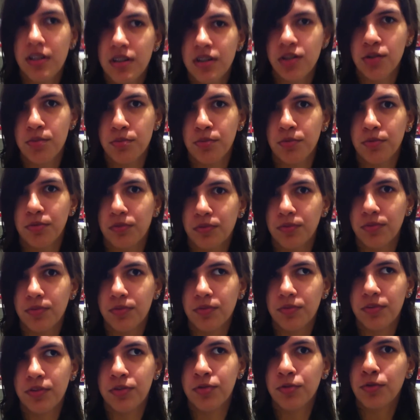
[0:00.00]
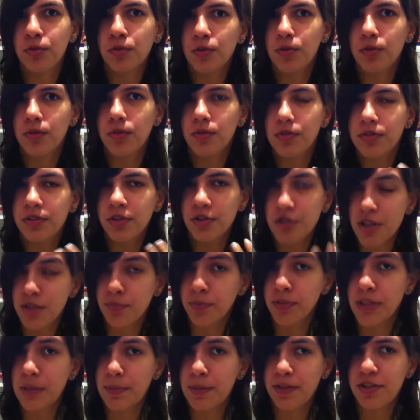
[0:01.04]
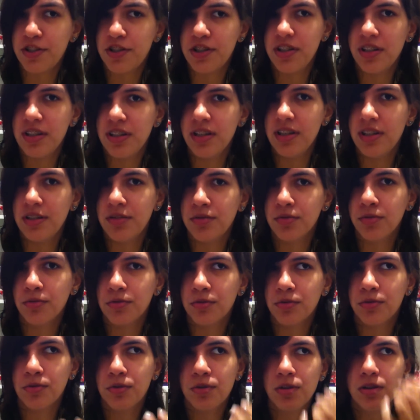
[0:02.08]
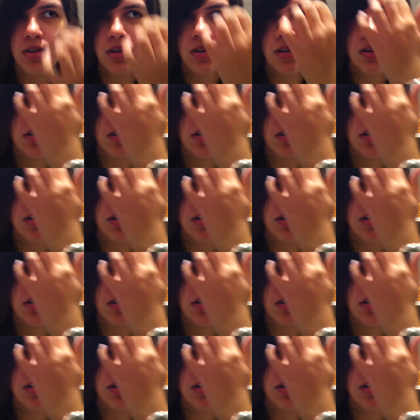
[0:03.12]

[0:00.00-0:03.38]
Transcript: Tipo, se, tu, se eu te responder pra ti e tu